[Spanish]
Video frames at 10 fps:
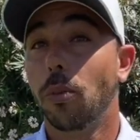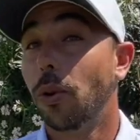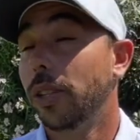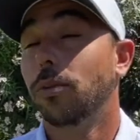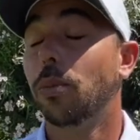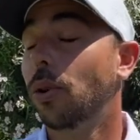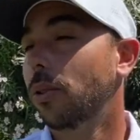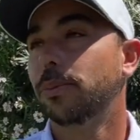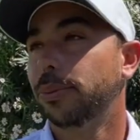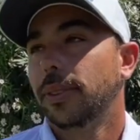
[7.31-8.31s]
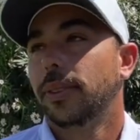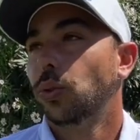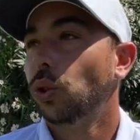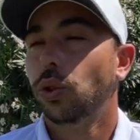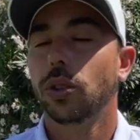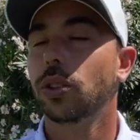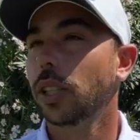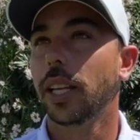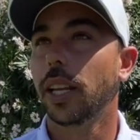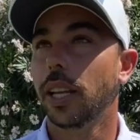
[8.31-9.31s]
hoy un poco tontos,
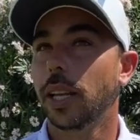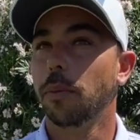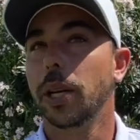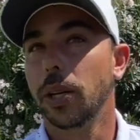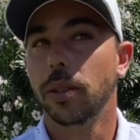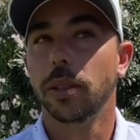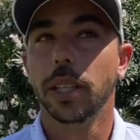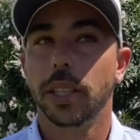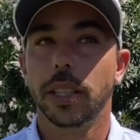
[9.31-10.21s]
y, pero